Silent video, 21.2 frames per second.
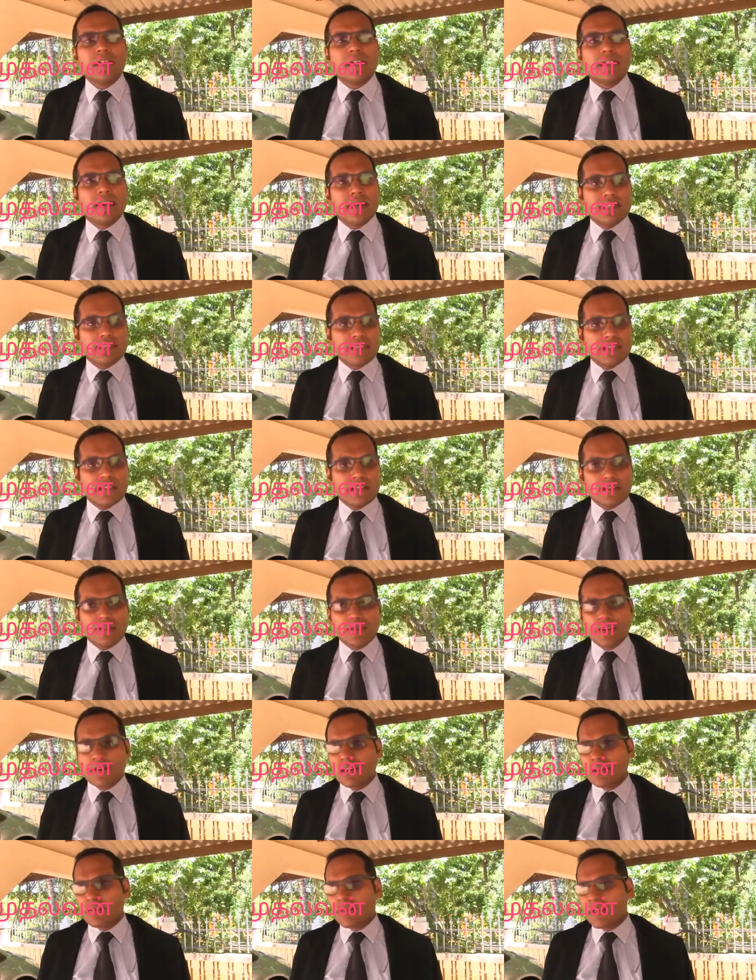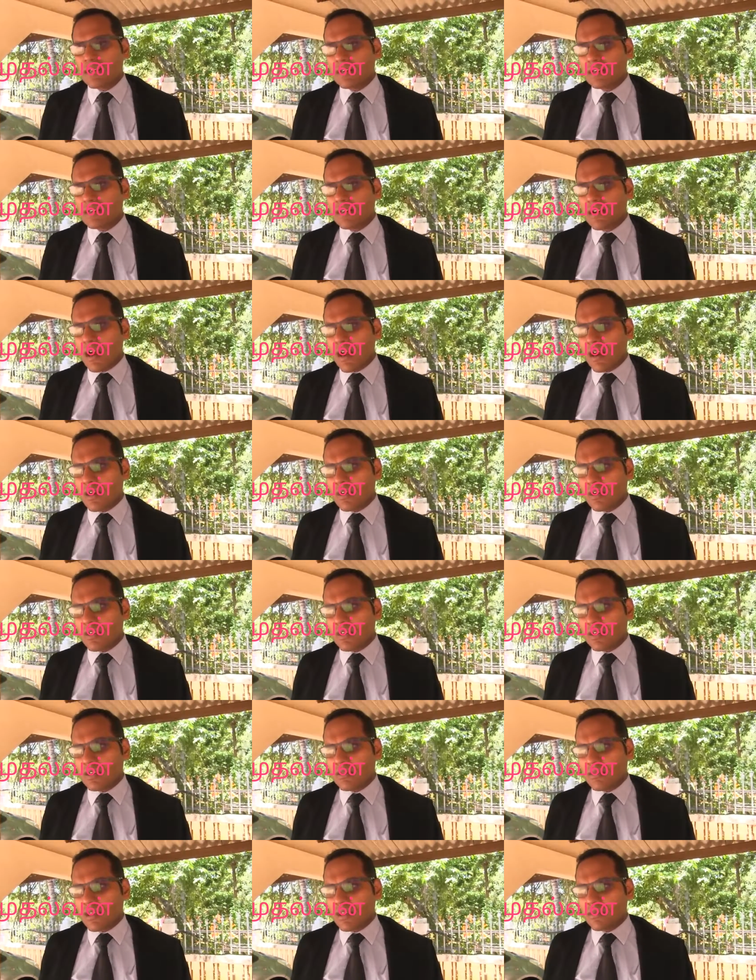கிடைத்திருக்க வேண்டும் என்று
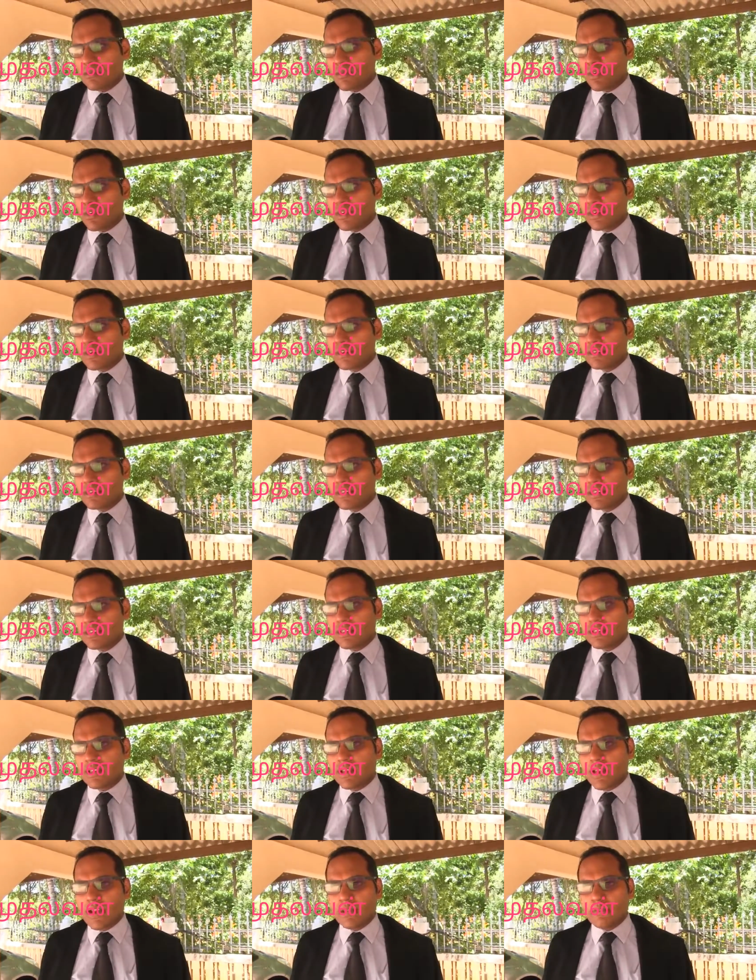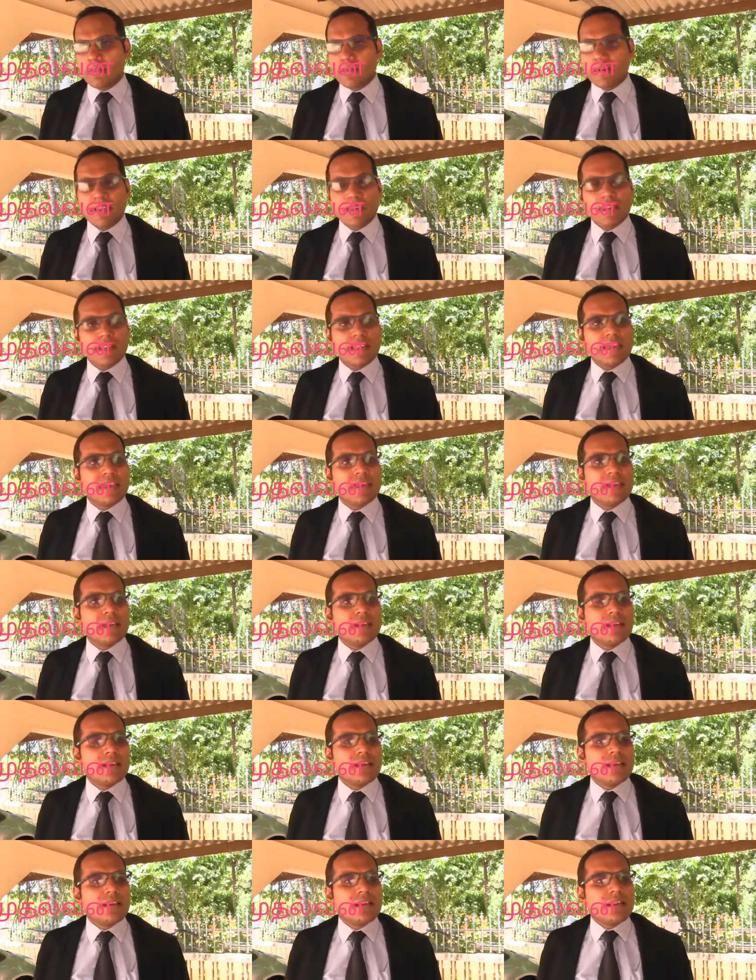ஆளுநருக்கு மேன்முறையீடு செய்ததன் அடிப்படையிலே
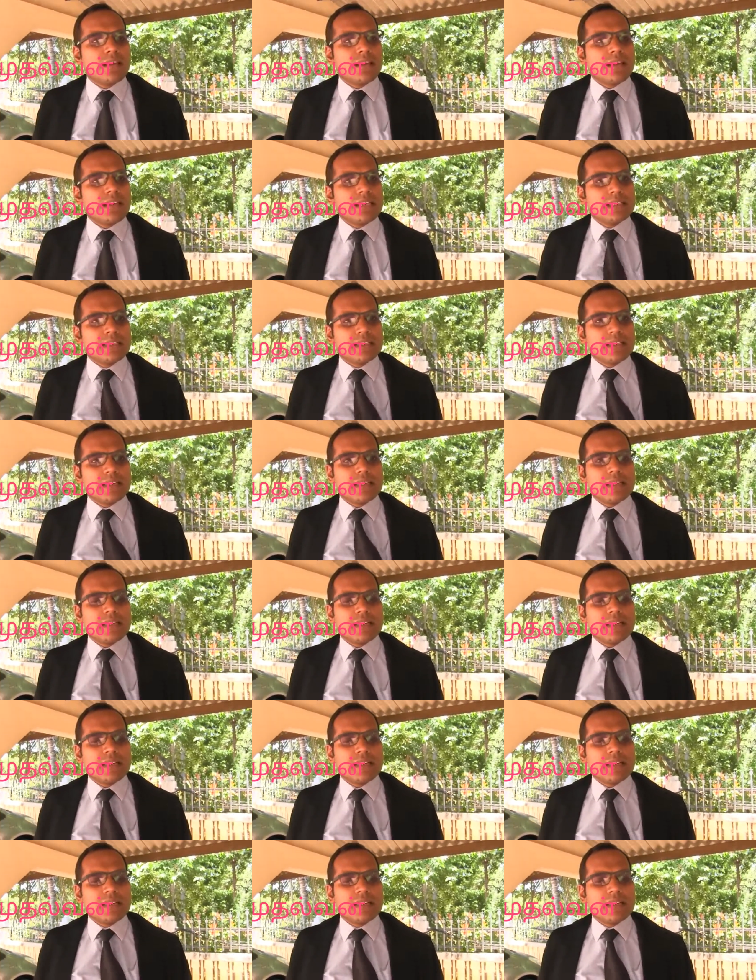இந்த